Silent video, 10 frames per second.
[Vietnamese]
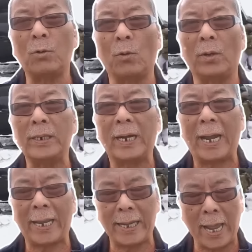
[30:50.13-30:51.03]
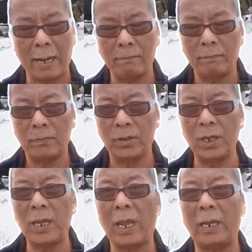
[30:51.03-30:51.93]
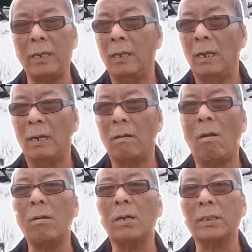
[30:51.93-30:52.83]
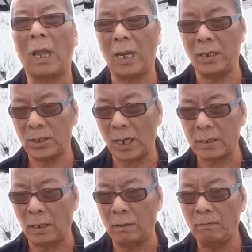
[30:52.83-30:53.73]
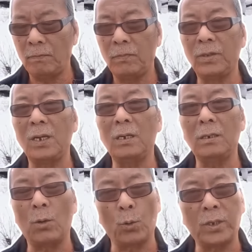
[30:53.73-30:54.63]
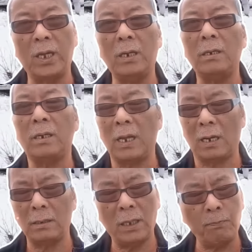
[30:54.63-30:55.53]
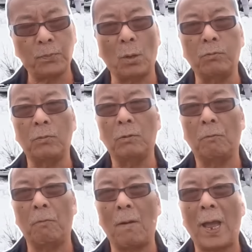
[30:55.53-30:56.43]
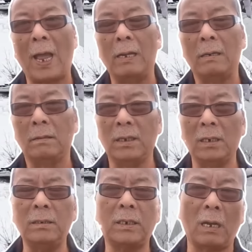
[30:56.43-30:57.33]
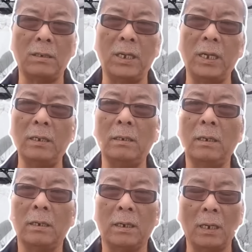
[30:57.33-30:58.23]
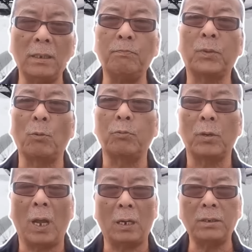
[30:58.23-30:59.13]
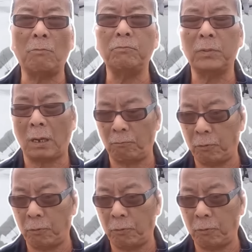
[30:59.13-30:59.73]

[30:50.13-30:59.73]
của Gaza? Vì vậy khó có thể xác định nhưng cuộc chiến vẫn tiếp tục và những trận chiến vẫn tiếp tục ở trong thành